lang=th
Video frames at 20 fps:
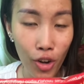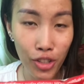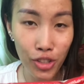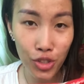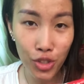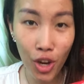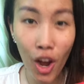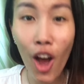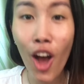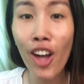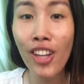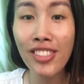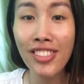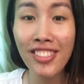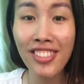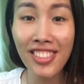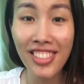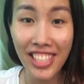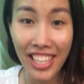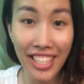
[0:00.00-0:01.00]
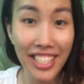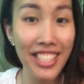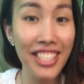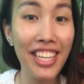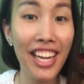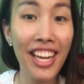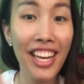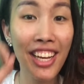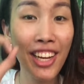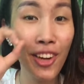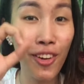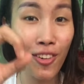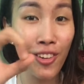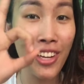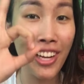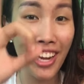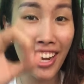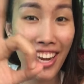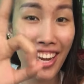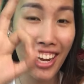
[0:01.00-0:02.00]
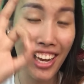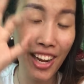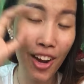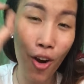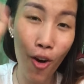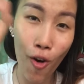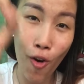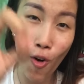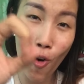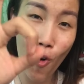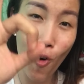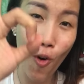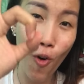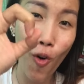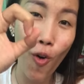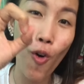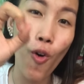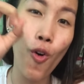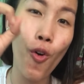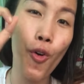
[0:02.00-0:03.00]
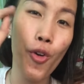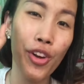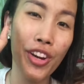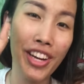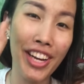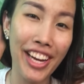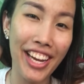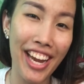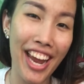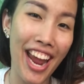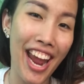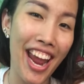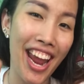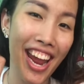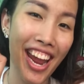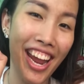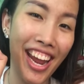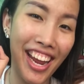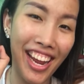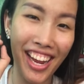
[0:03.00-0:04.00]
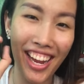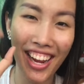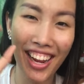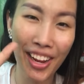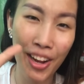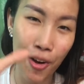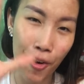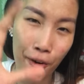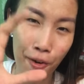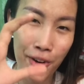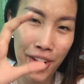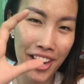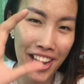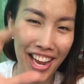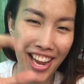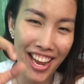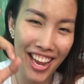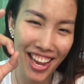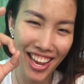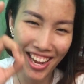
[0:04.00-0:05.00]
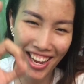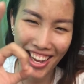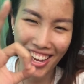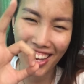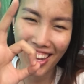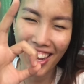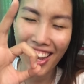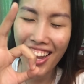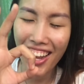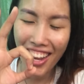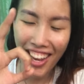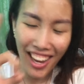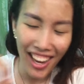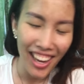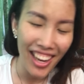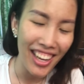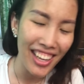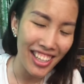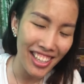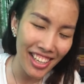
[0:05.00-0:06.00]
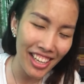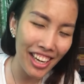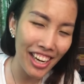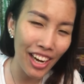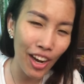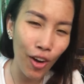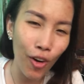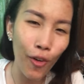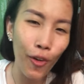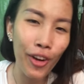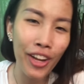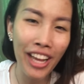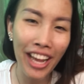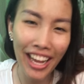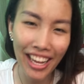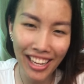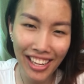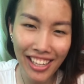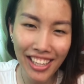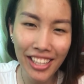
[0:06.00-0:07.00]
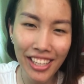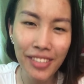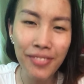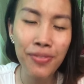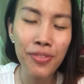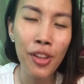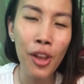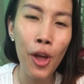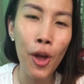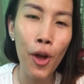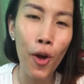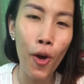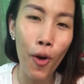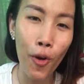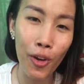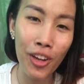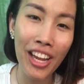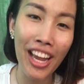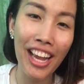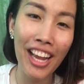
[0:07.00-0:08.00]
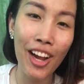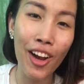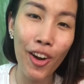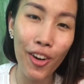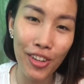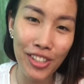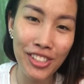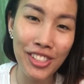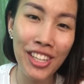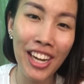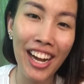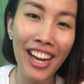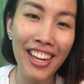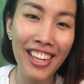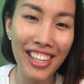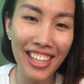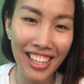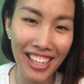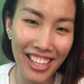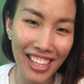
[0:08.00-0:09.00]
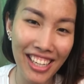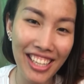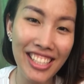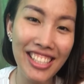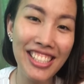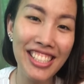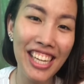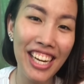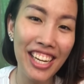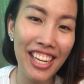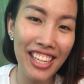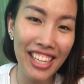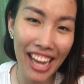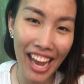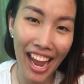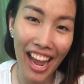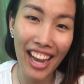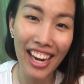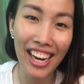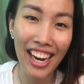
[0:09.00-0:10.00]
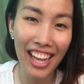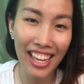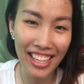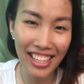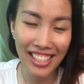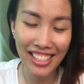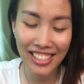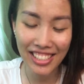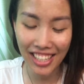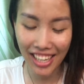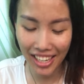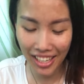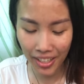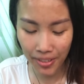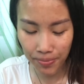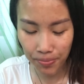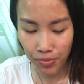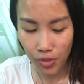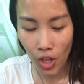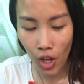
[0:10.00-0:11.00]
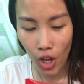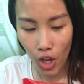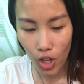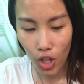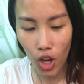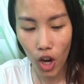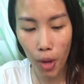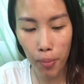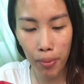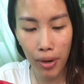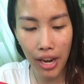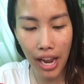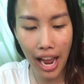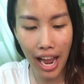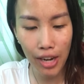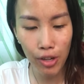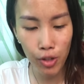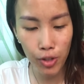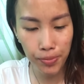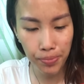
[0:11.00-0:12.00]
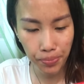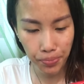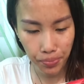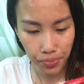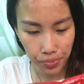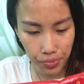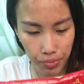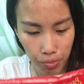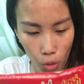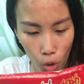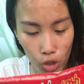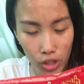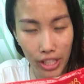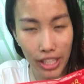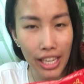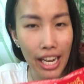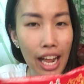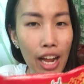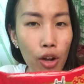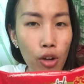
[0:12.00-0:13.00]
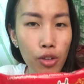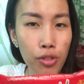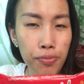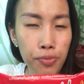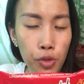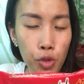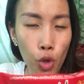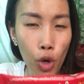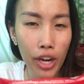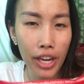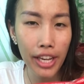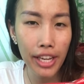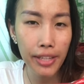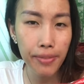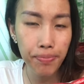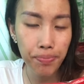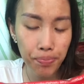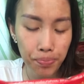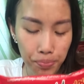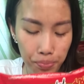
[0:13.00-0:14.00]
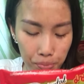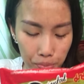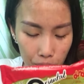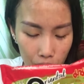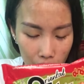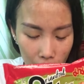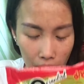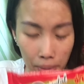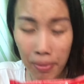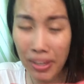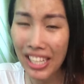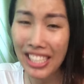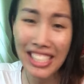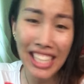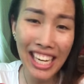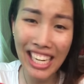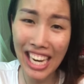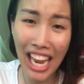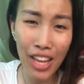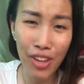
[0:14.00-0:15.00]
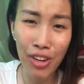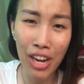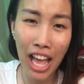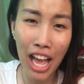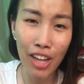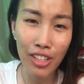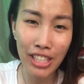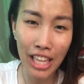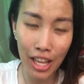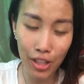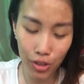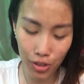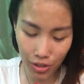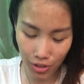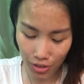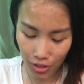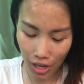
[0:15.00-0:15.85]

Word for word: Oriental Kitchen โอเคโอเคโอเคคือโอเคก็คือโอเคกับ Oriental Kitchen ก็เคนั่นแหละ Kitchen ก็ลองไปหาดูปกติแล้วตัวนี้มันจะเส้นใหญ่อยู่แล้วแต่